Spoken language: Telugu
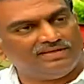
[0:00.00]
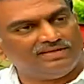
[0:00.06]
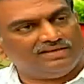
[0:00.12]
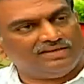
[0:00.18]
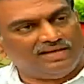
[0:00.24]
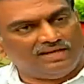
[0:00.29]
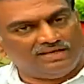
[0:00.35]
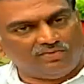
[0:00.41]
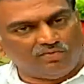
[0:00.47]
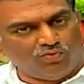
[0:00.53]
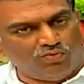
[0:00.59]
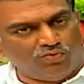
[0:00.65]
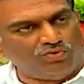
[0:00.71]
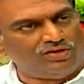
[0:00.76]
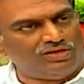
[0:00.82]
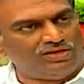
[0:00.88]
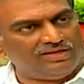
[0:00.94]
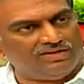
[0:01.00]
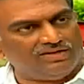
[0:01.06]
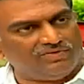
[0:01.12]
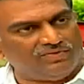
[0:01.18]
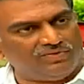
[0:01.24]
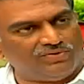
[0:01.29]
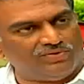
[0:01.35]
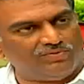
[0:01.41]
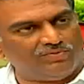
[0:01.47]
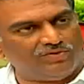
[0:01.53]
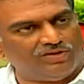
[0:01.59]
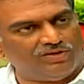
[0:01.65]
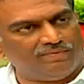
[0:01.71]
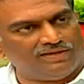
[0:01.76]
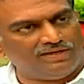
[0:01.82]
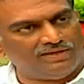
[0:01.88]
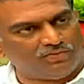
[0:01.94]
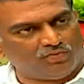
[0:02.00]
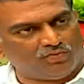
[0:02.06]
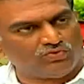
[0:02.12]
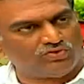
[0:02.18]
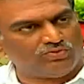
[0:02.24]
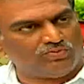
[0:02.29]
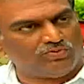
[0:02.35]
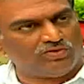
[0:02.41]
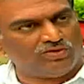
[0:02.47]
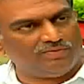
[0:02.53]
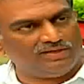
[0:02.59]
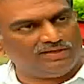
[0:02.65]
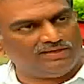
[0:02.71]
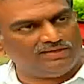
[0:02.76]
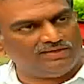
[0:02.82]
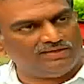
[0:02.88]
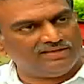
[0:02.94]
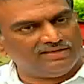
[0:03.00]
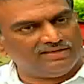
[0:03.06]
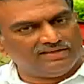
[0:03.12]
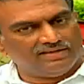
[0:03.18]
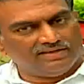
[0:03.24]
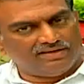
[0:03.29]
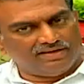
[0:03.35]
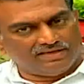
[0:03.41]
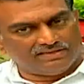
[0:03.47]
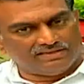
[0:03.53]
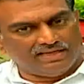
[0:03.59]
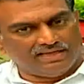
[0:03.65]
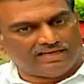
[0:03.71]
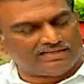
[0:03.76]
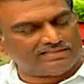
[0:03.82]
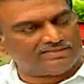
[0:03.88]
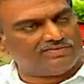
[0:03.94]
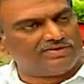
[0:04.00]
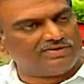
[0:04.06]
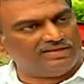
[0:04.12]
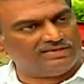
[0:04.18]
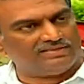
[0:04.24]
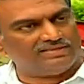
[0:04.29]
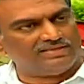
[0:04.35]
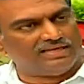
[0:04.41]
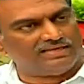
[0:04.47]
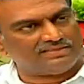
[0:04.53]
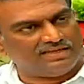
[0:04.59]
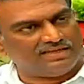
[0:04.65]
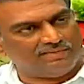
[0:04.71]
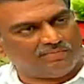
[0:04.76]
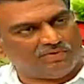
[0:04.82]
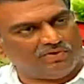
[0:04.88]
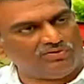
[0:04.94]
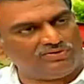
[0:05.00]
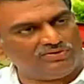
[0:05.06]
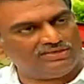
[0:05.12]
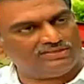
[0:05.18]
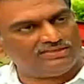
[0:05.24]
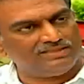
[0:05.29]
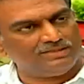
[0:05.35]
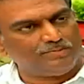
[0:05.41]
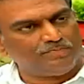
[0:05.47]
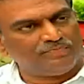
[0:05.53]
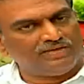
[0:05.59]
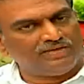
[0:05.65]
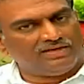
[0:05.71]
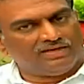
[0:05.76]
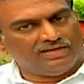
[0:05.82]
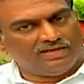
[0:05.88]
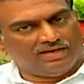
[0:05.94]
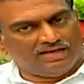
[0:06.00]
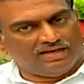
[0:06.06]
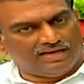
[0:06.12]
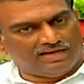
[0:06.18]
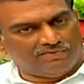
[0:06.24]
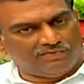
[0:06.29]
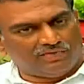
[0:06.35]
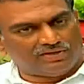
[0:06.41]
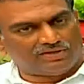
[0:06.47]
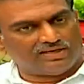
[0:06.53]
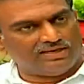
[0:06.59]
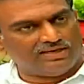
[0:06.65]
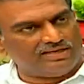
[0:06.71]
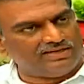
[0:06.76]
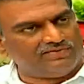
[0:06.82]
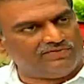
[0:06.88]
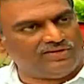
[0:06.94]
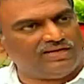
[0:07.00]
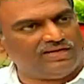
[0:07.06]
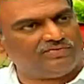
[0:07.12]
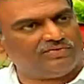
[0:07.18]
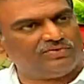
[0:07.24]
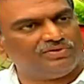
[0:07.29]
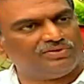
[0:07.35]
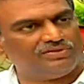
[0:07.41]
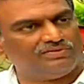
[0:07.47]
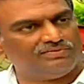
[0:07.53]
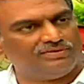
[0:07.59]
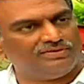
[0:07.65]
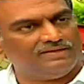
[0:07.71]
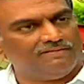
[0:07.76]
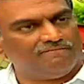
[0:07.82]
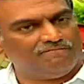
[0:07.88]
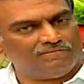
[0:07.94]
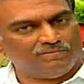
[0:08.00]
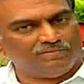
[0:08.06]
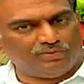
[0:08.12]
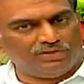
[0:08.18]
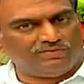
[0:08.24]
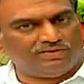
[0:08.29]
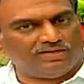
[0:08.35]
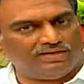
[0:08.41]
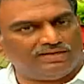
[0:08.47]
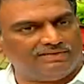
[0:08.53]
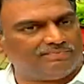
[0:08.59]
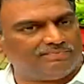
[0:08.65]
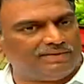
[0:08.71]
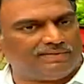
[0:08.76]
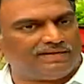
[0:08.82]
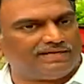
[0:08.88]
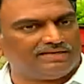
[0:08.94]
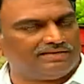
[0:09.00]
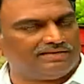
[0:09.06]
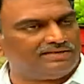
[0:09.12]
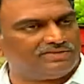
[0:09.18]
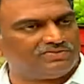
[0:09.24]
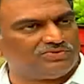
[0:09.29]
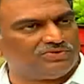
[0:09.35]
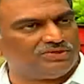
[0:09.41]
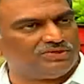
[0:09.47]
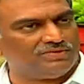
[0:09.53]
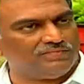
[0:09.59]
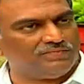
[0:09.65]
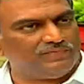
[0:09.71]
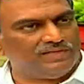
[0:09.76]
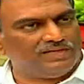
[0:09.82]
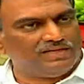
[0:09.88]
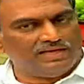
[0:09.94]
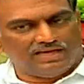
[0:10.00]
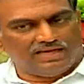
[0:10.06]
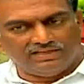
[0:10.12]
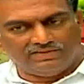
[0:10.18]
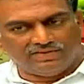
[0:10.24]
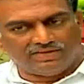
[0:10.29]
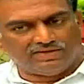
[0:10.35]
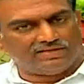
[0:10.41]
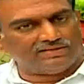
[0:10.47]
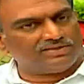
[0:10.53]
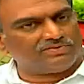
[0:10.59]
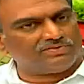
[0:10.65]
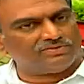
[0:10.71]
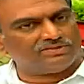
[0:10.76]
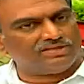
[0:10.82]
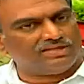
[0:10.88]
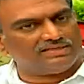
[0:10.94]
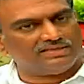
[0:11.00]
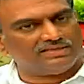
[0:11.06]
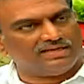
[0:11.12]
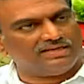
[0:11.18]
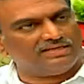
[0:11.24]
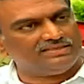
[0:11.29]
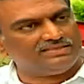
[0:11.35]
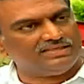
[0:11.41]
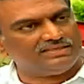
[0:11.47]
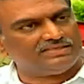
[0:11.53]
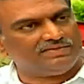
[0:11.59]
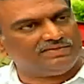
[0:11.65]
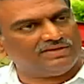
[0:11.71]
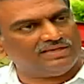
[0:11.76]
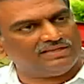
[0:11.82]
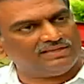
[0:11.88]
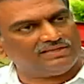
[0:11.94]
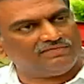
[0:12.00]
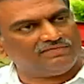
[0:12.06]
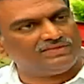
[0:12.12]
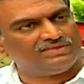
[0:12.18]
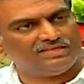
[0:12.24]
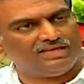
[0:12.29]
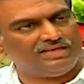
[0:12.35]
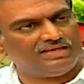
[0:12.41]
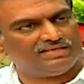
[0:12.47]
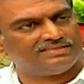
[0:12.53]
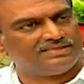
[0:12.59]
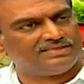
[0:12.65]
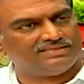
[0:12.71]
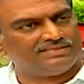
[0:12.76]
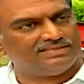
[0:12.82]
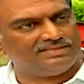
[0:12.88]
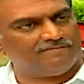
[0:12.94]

అంటే ఒంగుని ఒంగుని ముగ్గులు పెట్టి కూర్చుని ముగ్గులు పెట్టి ఆ తెల్లారుజామున లేసి అసలు ఆ పనులు చేసి ఆ వంటలన్నీ వీళ్ళే వండుతాం ఇప్పుడు ఇవాళన్నీ ప్యాకెట్లు తెచ్చుకుంటున్నాం ఇదివరకు అందరూ కూర్చుని అంటే చేసేవాళ్ళు ఎంత ఫిజికల్ ఎక్సర్సైజ్ అండి